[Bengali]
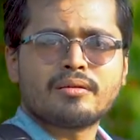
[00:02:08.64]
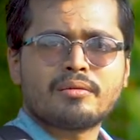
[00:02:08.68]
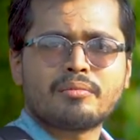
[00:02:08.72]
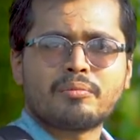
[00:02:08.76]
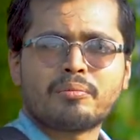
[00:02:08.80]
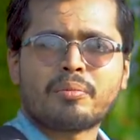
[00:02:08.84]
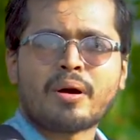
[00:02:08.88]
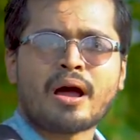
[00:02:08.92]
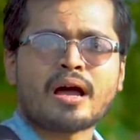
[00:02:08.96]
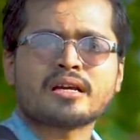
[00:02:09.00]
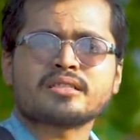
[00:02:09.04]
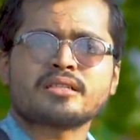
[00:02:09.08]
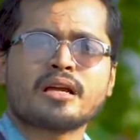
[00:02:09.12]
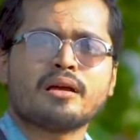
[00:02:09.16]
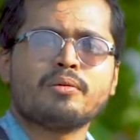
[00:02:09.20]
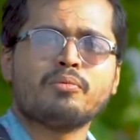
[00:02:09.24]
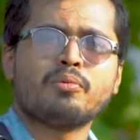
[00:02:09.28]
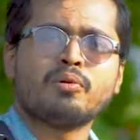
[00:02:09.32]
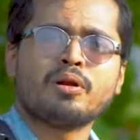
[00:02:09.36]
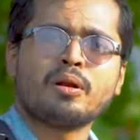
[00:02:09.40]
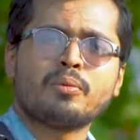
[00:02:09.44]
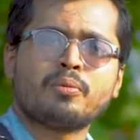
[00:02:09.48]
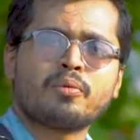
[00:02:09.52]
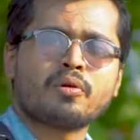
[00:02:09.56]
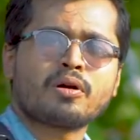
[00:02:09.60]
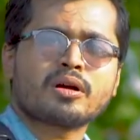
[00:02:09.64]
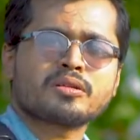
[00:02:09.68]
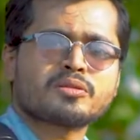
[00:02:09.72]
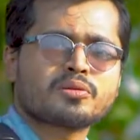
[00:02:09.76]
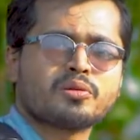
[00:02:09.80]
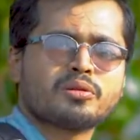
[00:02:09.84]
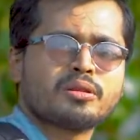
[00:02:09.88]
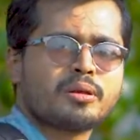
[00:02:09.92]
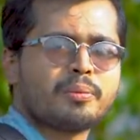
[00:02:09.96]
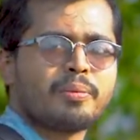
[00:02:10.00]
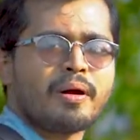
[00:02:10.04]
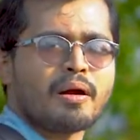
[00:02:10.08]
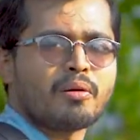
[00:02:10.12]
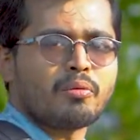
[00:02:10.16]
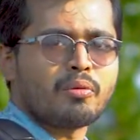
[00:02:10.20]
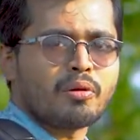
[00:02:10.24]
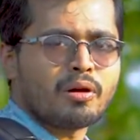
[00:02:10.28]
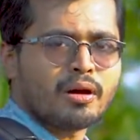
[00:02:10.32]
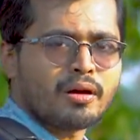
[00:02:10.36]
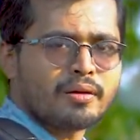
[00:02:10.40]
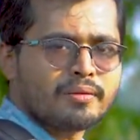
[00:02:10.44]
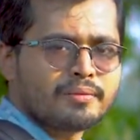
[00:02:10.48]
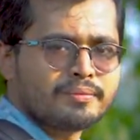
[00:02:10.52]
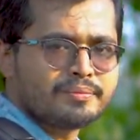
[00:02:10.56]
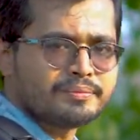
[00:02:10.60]
ভাষায় বলে প্রকাশ করতে পারবো না
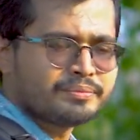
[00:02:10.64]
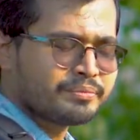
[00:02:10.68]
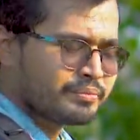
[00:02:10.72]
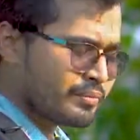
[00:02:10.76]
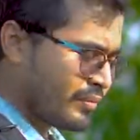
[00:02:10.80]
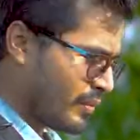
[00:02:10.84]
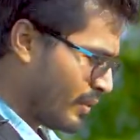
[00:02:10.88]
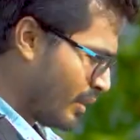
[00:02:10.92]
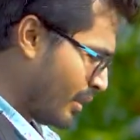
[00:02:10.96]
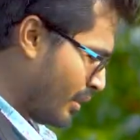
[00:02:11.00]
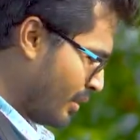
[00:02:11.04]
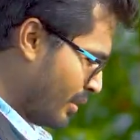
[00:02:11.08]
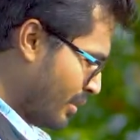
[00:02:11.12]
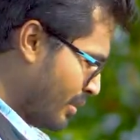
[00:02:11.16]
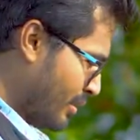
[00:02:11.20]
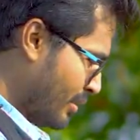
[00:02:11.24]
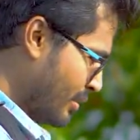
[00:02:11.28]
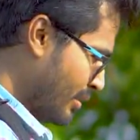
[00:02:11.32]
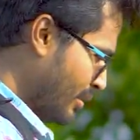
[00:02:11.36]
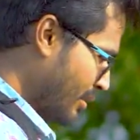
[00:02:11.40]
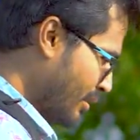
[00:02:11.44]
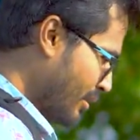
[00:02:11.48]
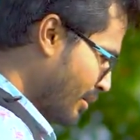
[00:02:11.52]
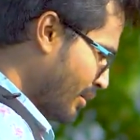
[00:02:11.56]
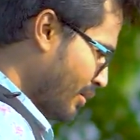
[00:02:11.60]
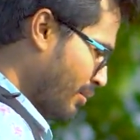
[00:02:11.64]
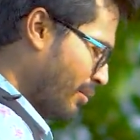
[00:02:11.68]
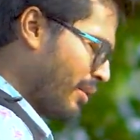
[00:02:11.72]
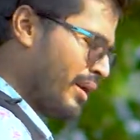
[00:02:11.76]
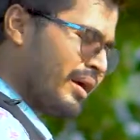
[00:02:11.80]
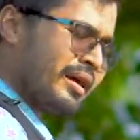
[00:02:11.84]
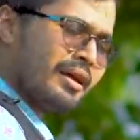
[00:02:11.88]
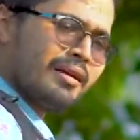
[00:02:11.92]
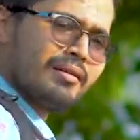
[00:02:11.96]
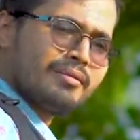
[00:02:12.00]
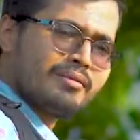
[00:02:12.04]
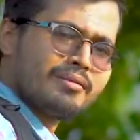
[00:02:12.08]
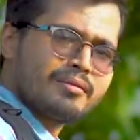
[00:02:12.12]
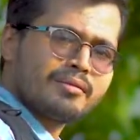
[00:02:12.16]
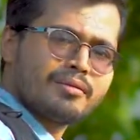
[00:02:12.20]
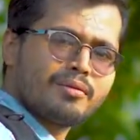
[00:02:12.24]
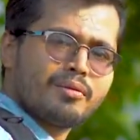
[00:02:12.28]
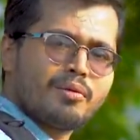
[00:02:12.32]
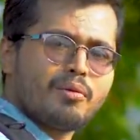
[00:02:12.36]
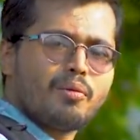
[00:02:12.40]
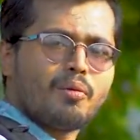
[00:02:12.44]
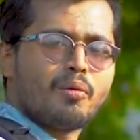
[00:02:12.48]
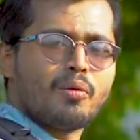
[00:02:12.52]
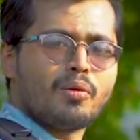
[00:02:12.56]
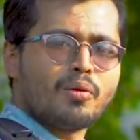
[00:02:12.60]
মানে
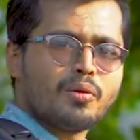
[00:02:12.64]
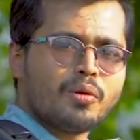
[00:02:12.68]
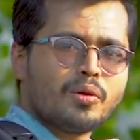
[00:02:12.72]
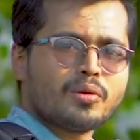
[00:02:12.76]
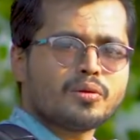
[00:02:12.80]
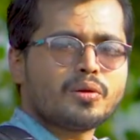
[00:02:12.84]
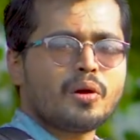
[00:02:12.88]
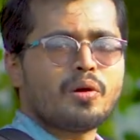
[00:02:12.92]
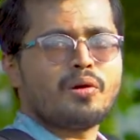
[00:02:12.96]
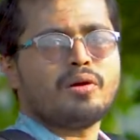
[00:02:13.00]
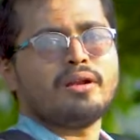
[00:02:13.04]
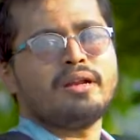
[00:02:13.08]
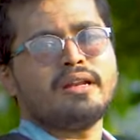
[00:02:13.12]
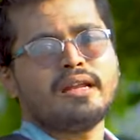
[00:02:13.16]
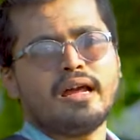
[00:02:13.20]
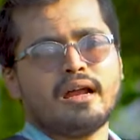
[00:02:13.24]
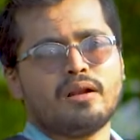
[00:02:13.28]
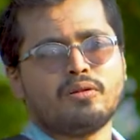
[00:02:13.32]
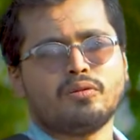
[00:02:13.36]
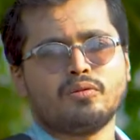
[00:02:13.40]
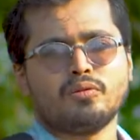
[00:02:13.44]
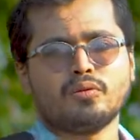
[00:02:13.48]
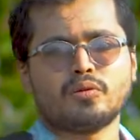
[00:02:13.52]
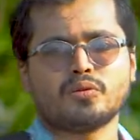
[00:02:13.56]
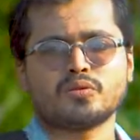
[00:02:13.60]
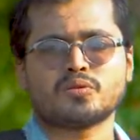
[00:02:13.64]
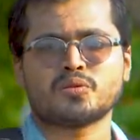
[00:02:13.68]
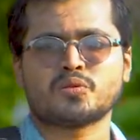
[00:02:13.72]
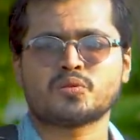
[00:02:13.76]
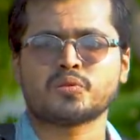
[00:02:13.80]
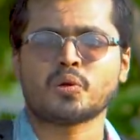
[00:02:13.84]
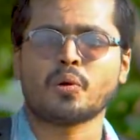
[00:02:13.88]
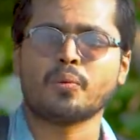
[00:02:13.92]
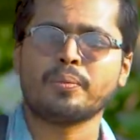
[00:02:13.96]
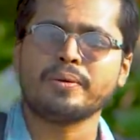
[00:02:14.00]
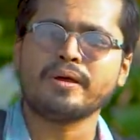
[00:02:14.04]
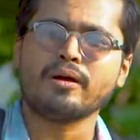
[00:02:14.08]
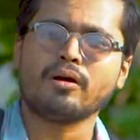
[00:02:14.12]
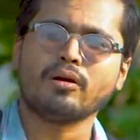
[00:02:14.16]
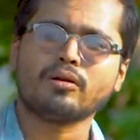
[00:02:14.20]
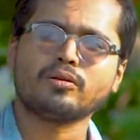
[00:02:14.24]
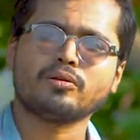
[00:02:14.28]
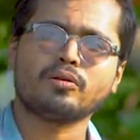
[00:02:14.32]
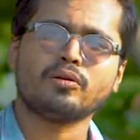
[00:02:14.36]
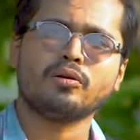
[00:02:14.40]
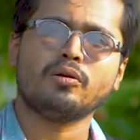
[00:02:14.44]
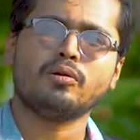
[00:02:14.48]
অন্য ধরনেরই আনন্দ ছবি হয়তো